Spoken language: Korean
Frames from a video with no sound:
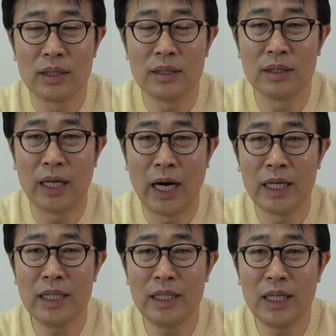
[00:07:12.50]
그런
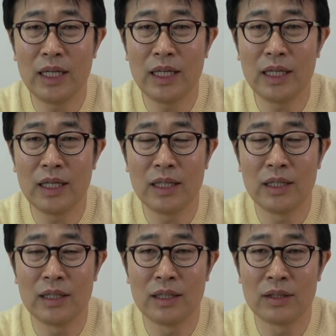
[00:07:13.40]
아이의
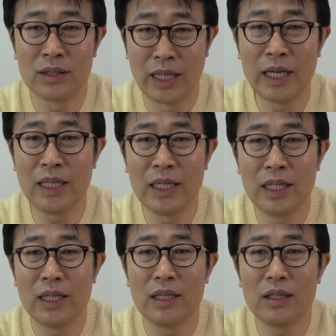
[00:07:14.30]
어떤 나이
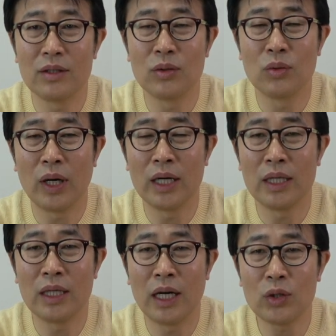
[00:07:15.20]
그리고
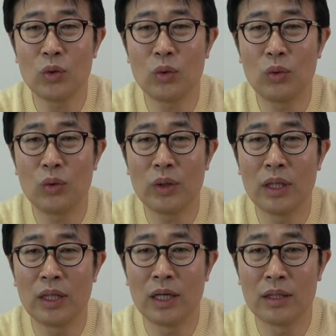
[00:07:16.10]
아이가
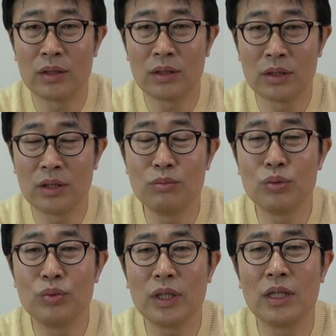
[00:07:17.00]
학교에 대한 어떤 그런
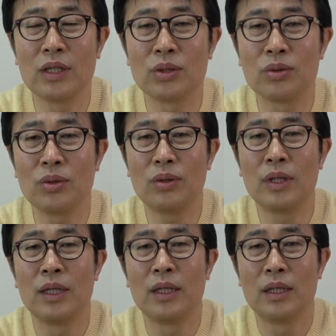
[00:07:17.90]
부분에 대해서도
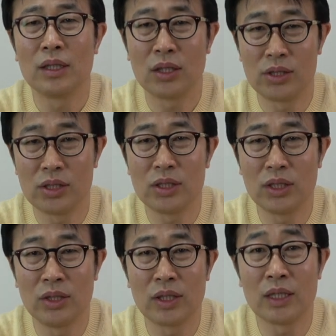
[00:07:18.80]

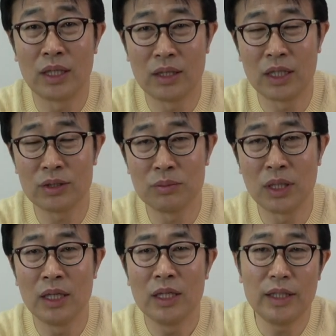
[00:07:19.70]
결정적인 영향이 될 것 같습니다.